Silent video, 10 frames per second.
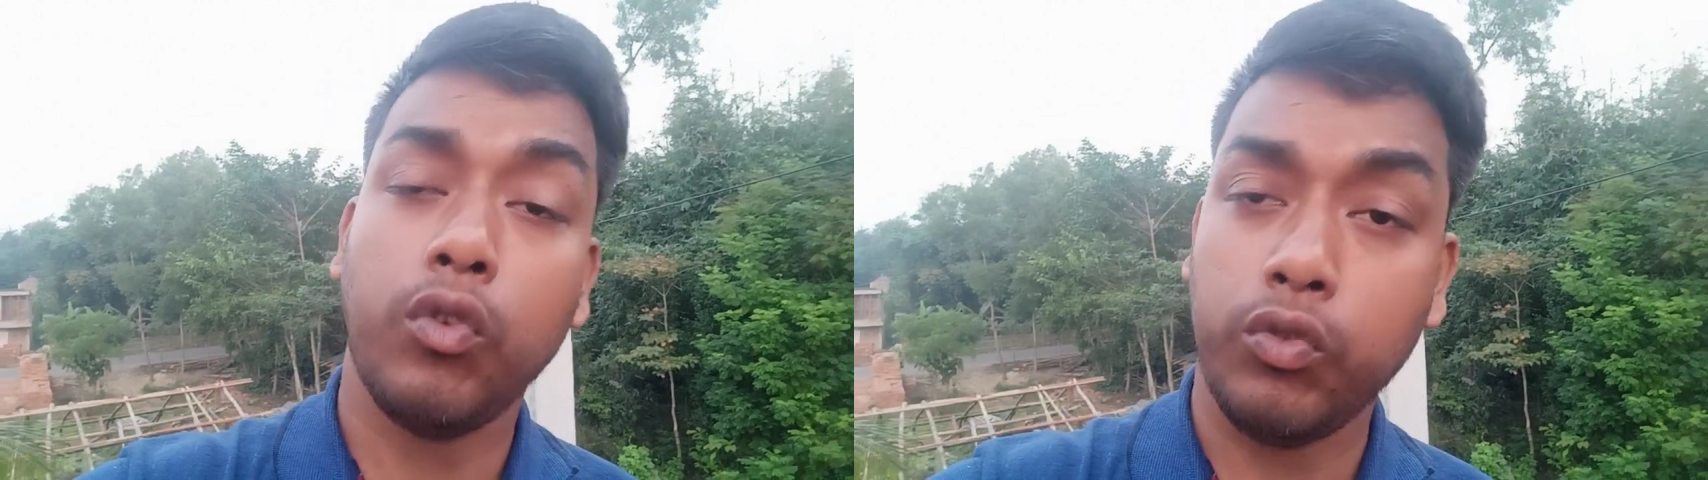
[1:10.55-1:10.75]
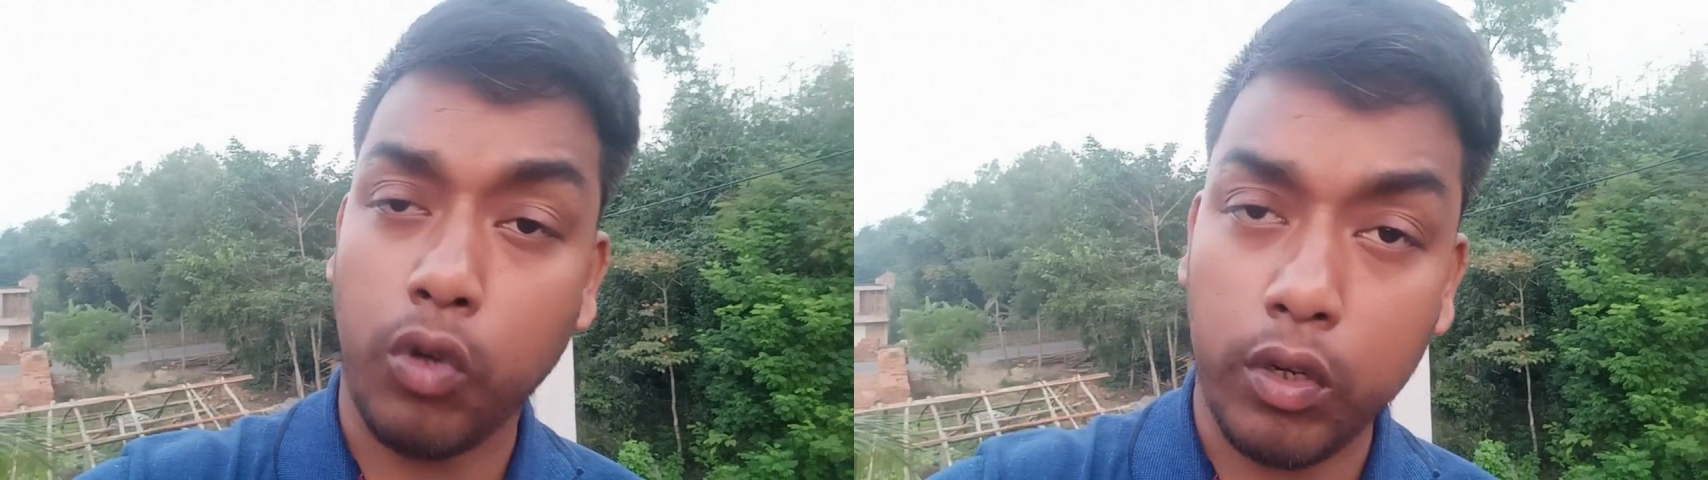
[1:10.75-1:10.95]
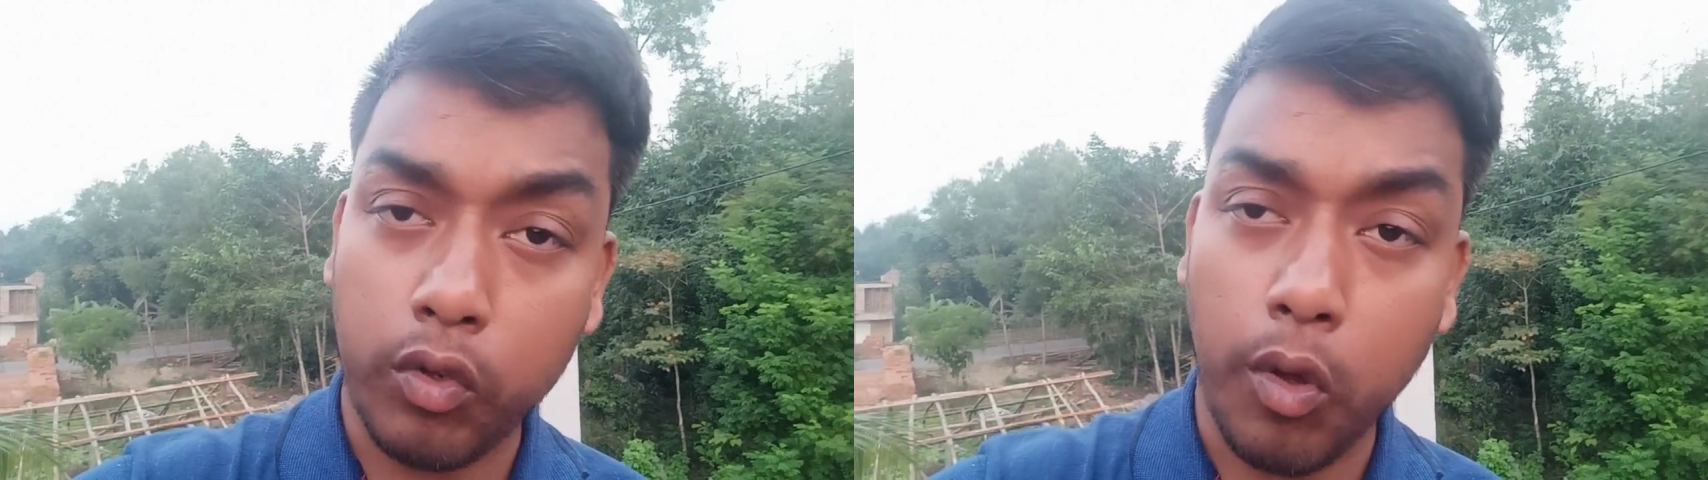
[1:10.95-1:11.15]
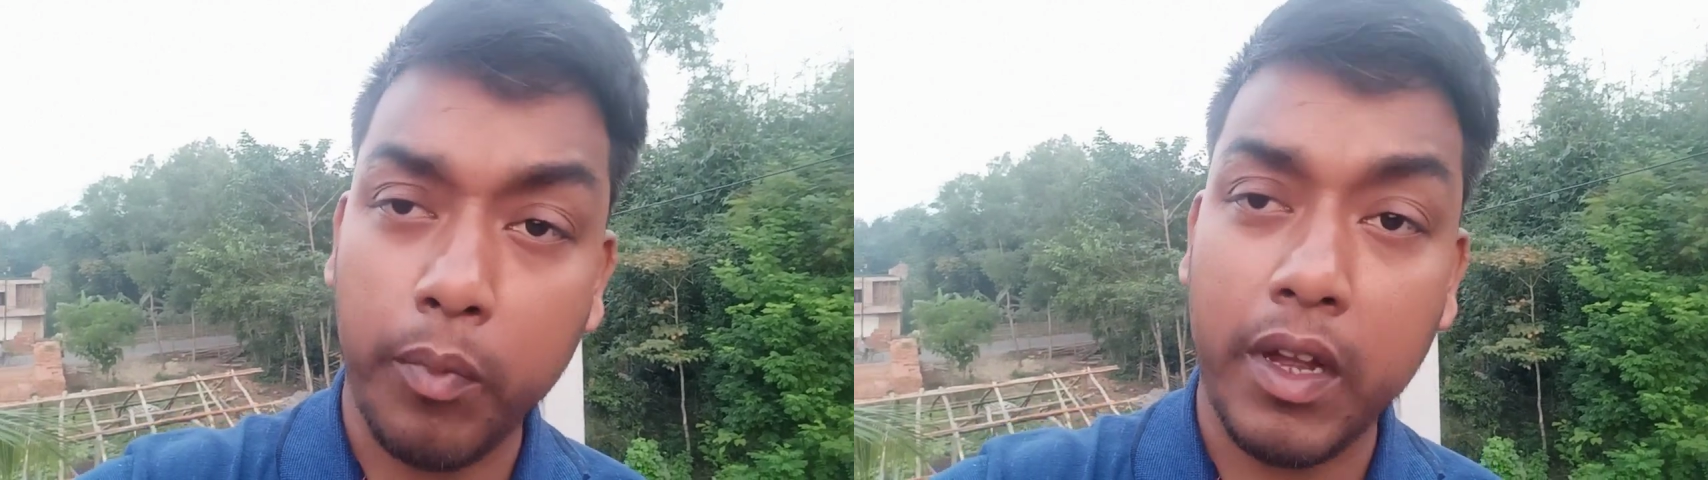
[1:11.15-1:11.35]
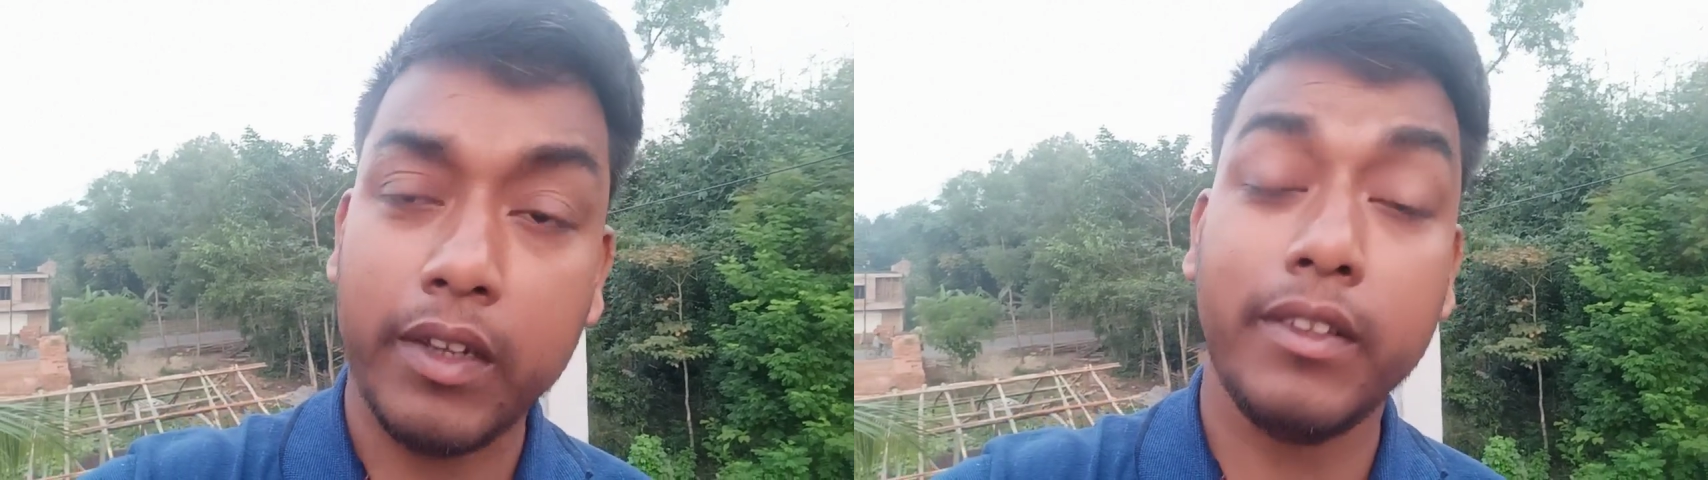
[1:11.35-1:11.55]
জল কম
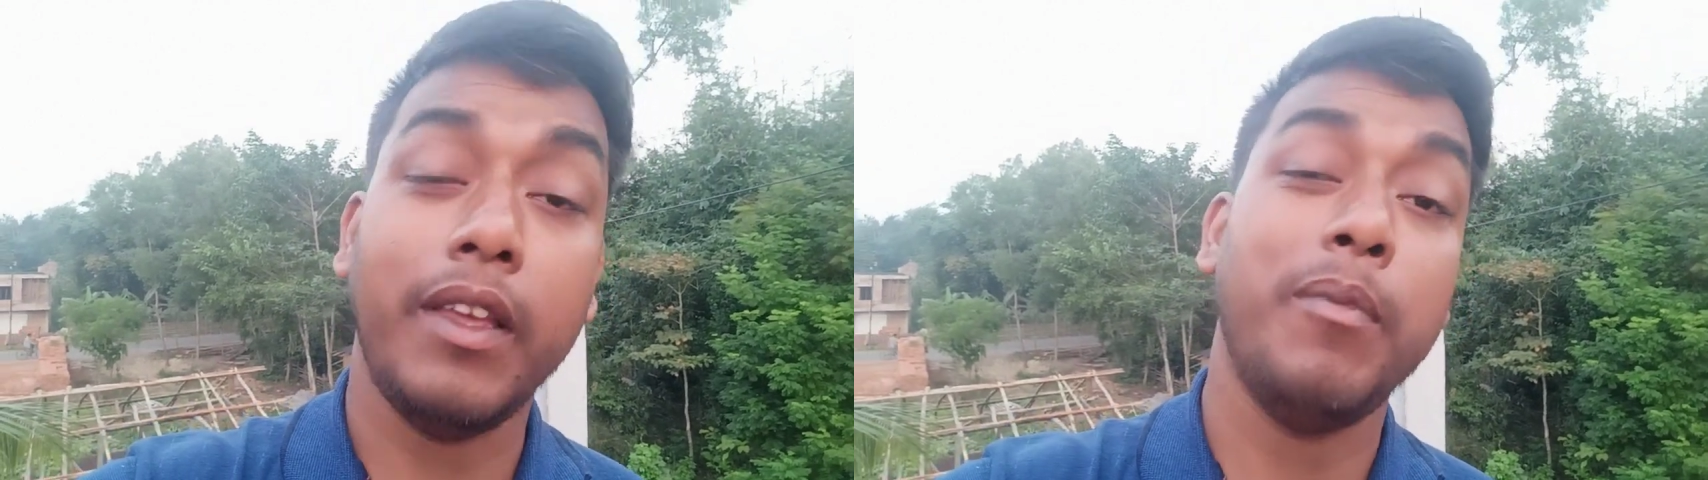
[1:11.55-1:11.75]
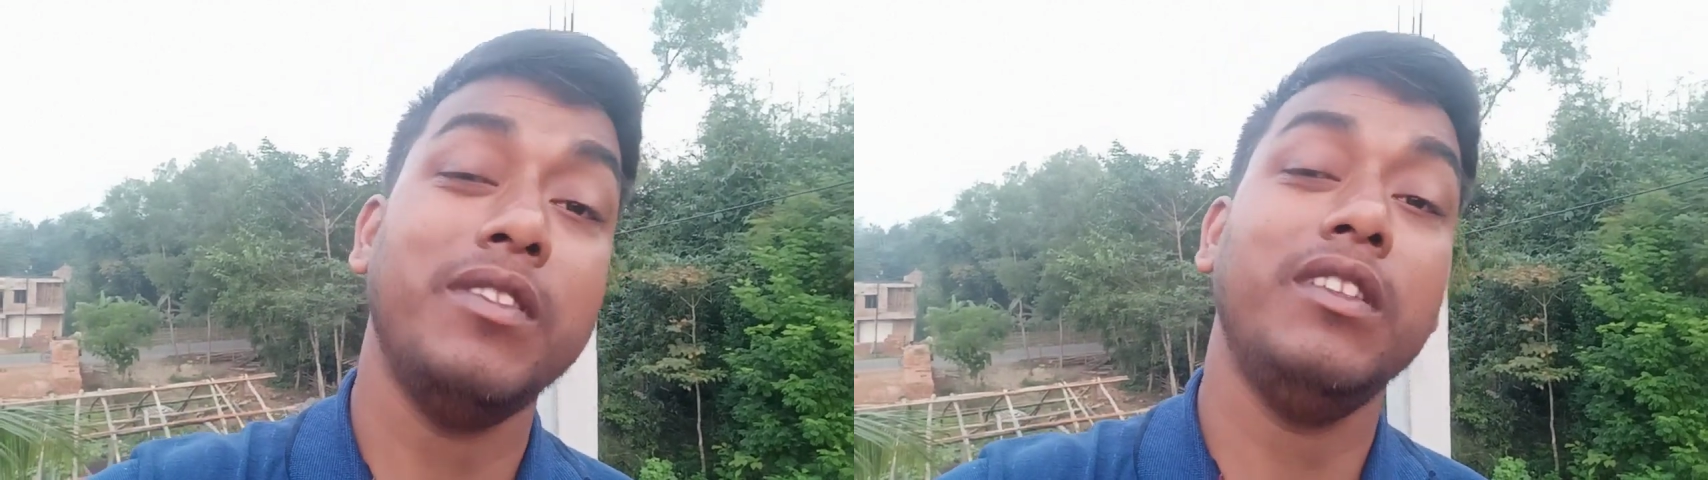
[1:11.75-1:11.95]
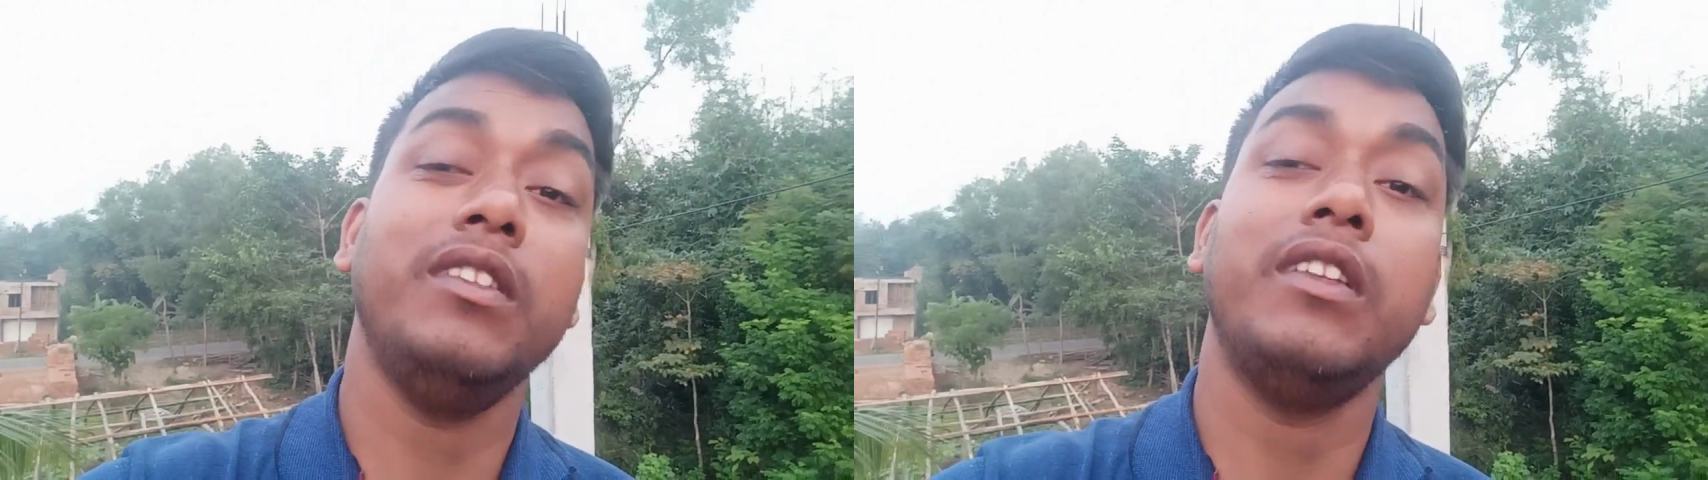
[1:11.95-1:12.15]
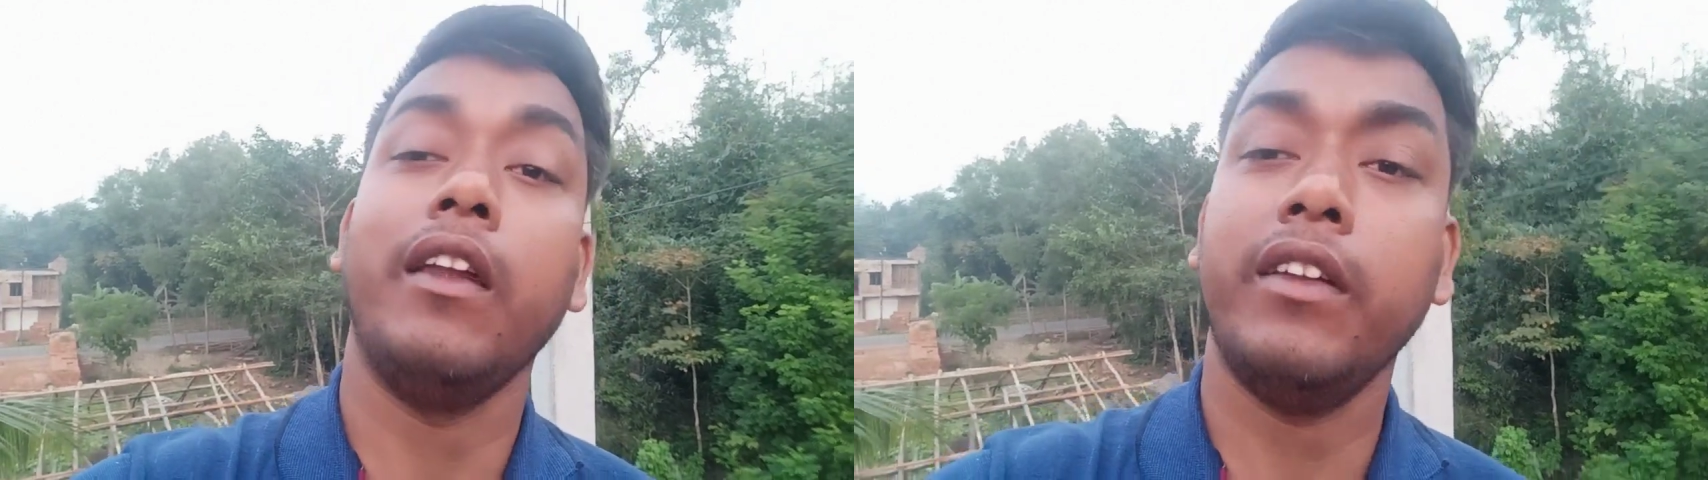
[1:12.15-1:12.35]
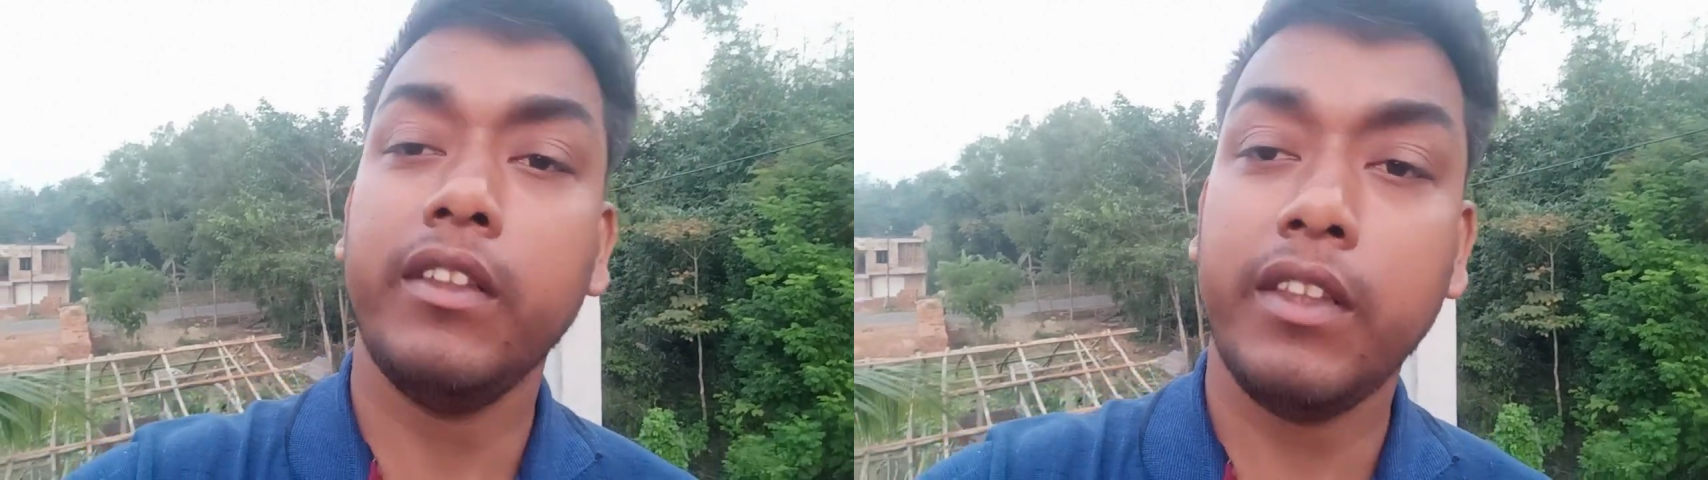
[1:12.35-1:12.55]
খান তাই পেশি টান
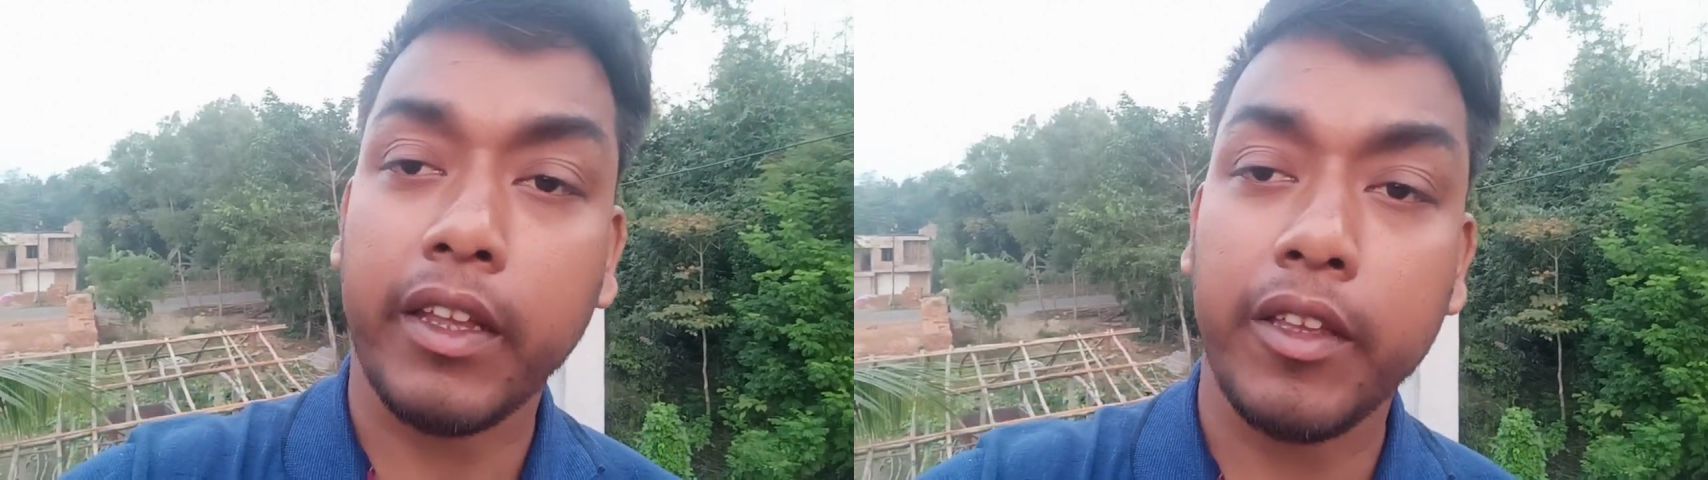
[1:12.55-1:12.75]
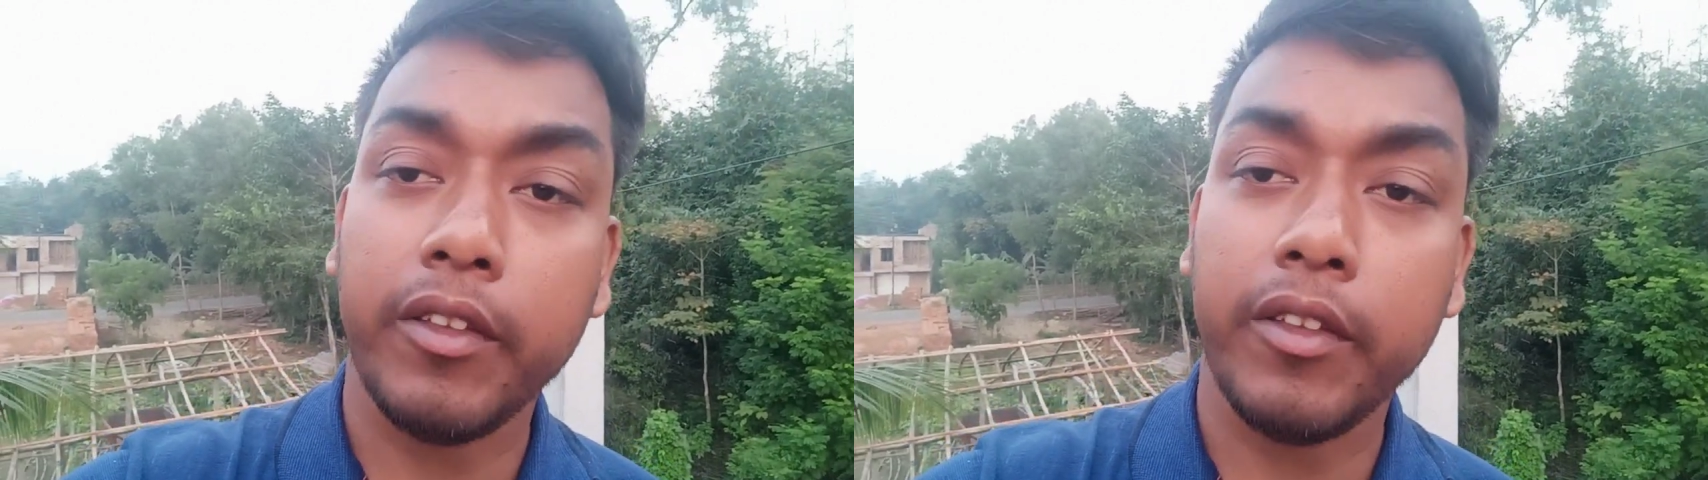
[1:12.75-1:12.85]
টান থাকে